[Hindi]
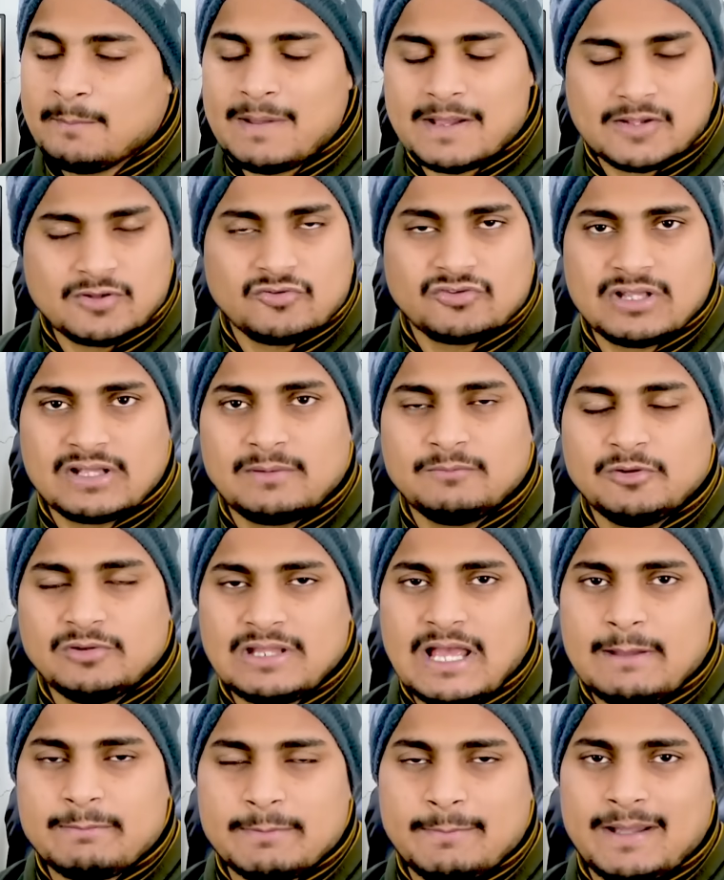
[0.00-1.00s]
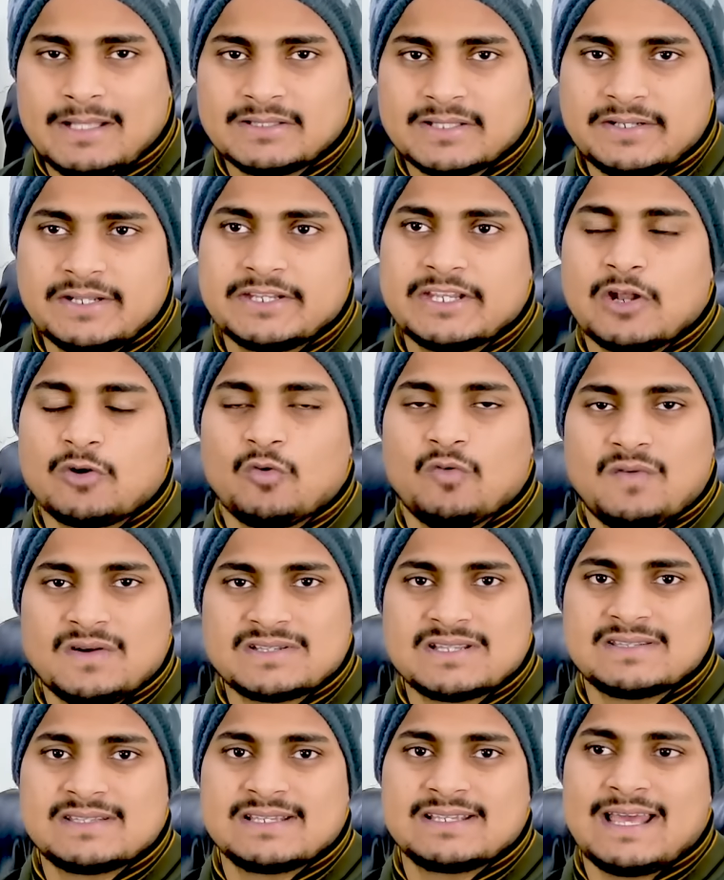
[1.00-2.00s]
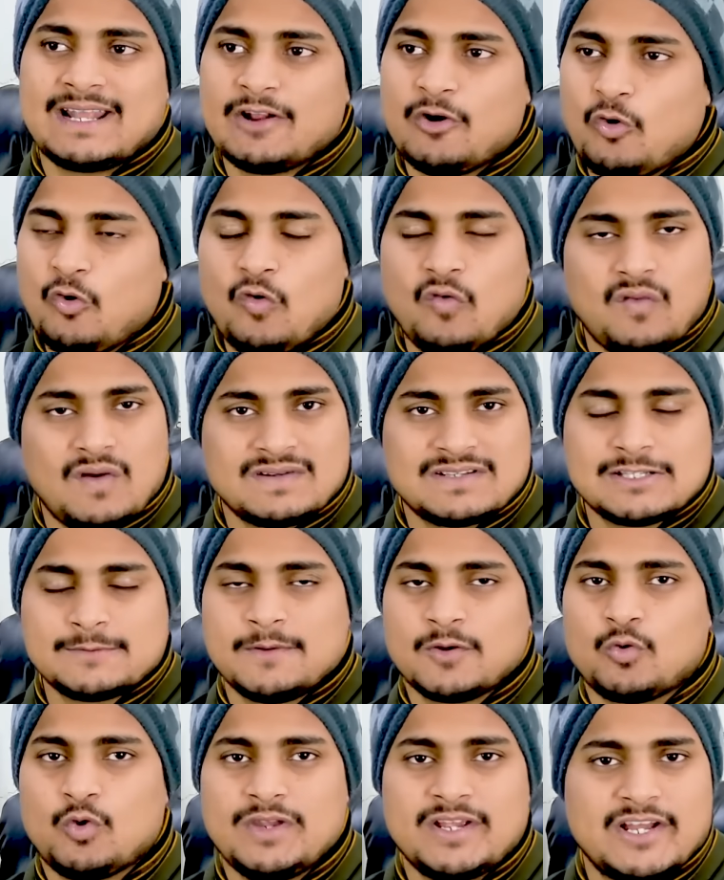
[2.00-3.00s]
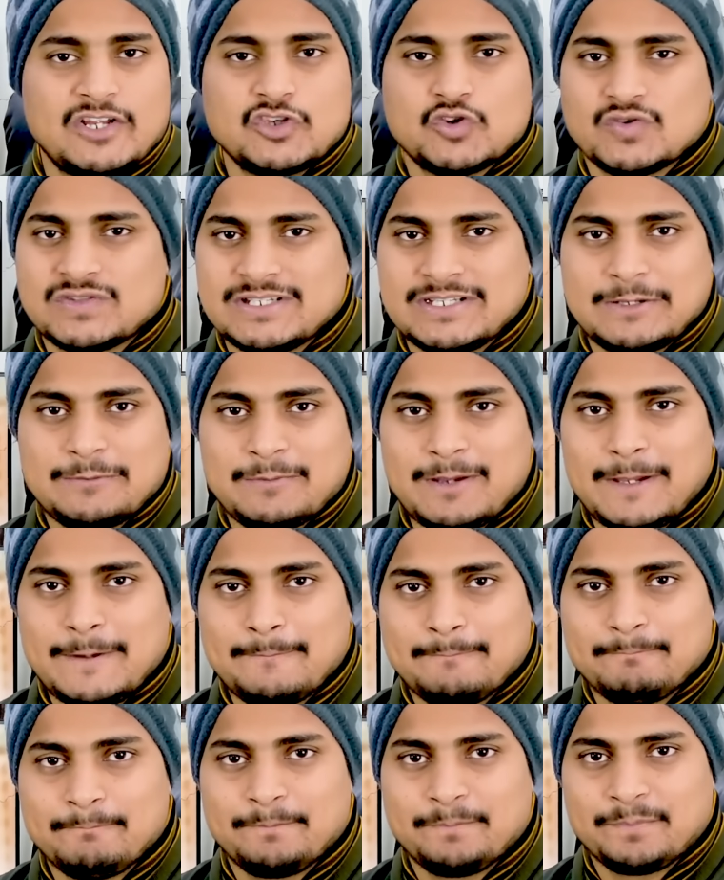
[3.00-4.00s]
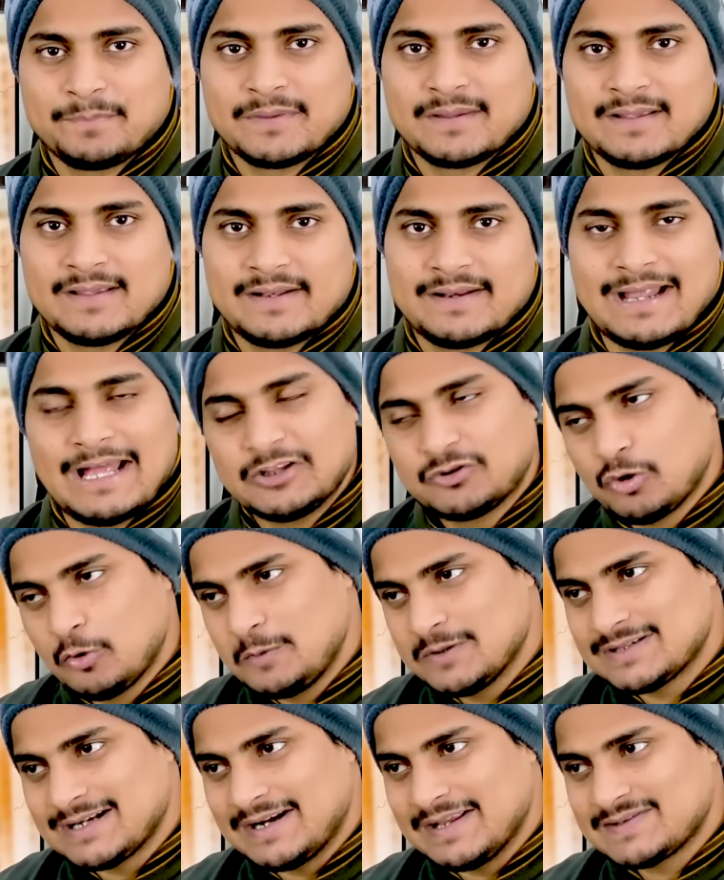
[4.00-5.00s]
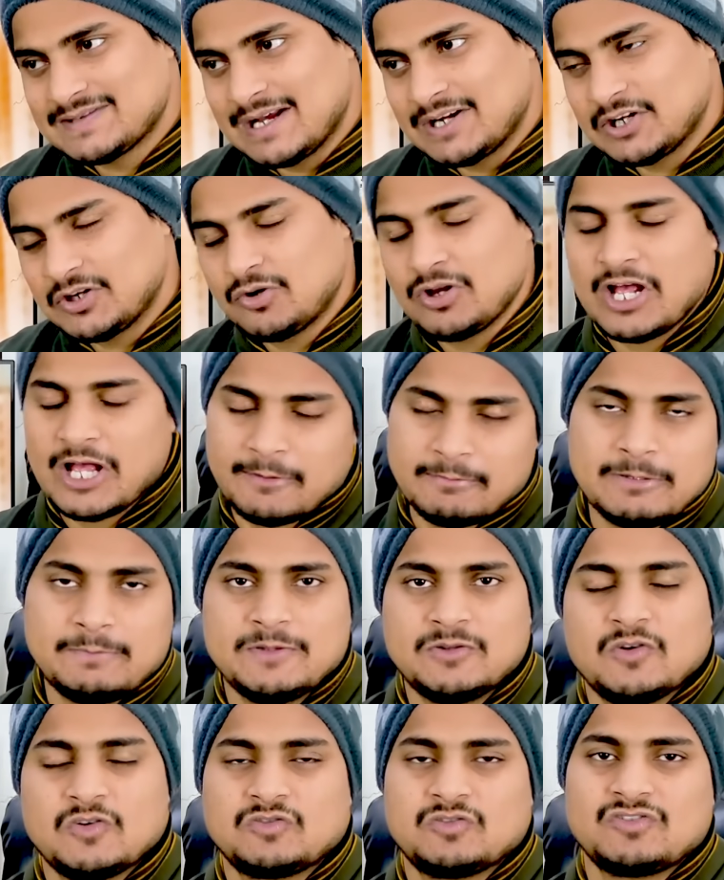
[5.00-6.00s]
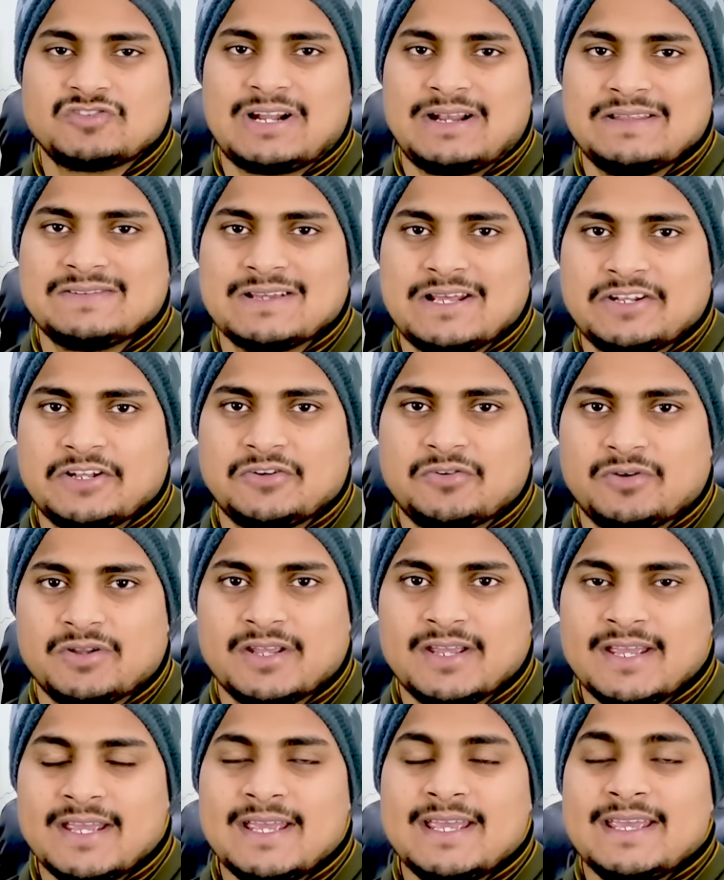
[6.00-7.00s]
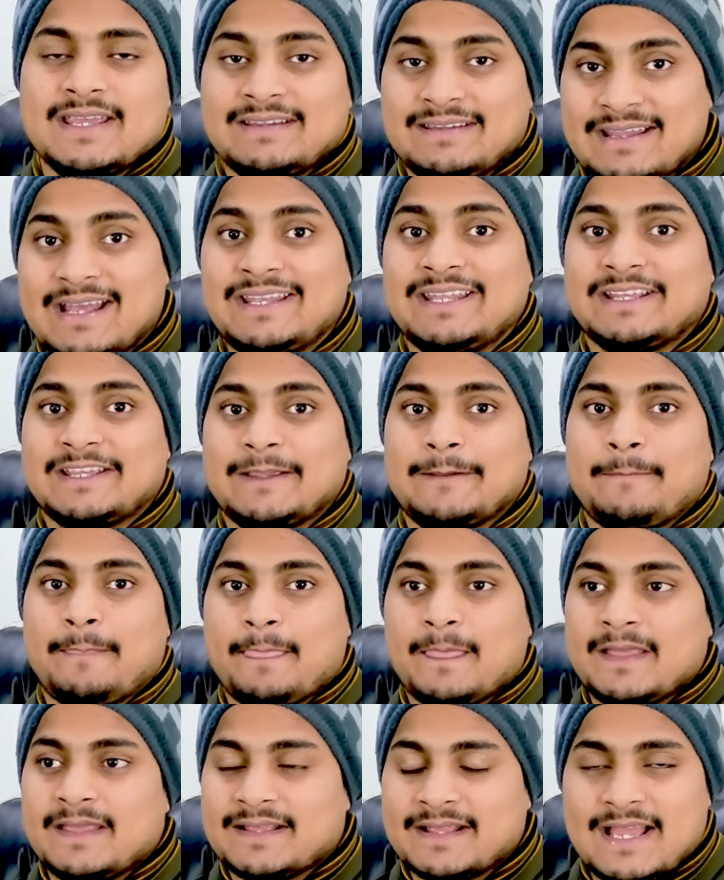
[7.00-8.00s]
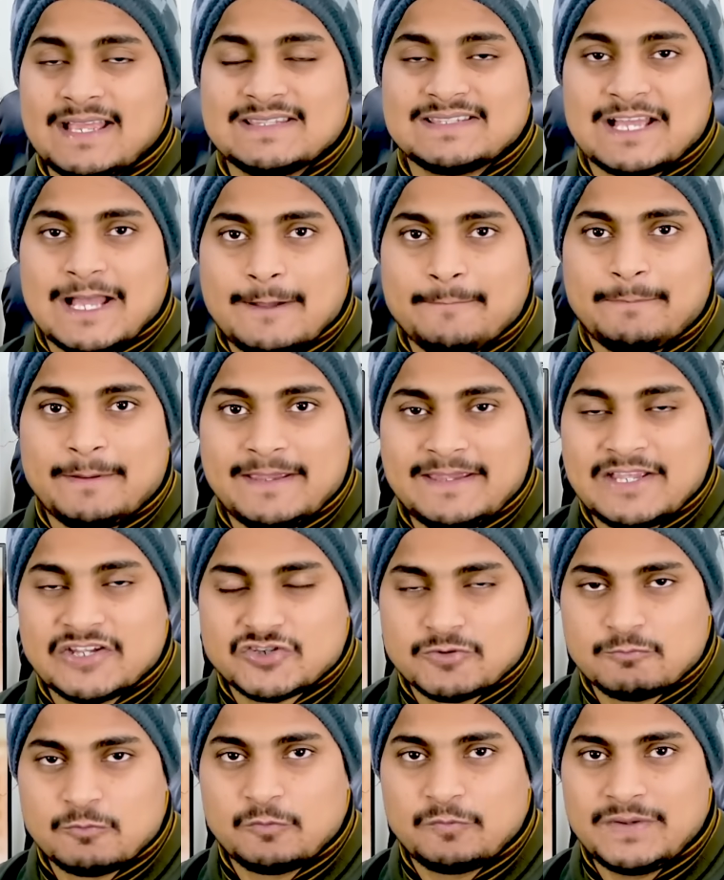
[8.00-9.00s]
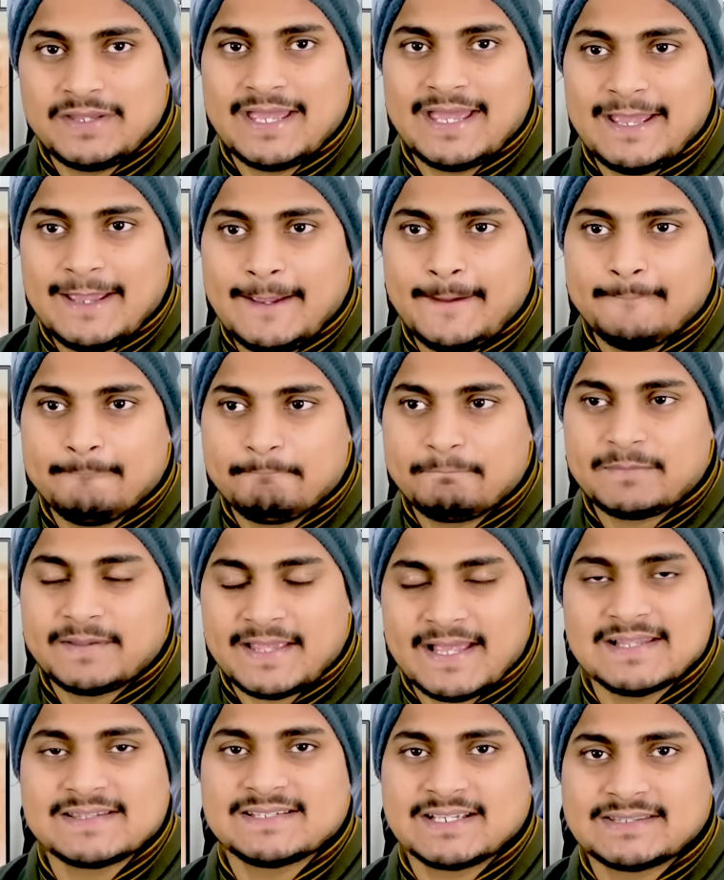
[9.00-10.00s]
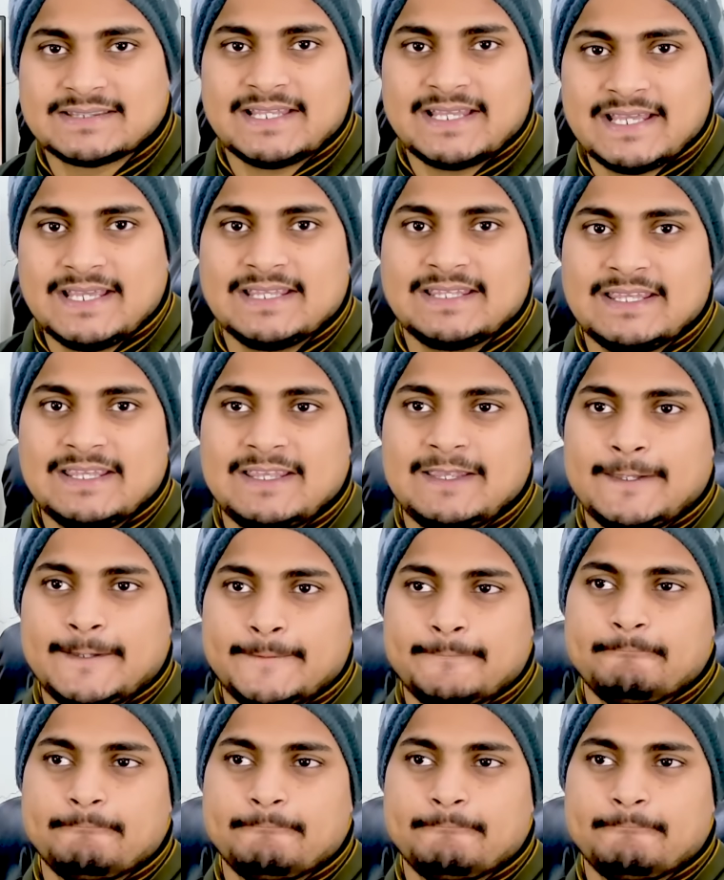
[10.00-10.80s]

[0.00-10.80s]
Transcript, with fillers: बाकी दोस्तों हम लोग यहाँ पे बात करें कि यार ओवरसीज से क्या रहा है ओवरसीज पे कोई कंजूसी नहीं भाई रात को भी साढ़े चार करोड़ अभी भी दोस्तों साढ़े चार करोड़ यानी कि गाइज यहाँ पे ये जो मूवी है कह सकते हैं कि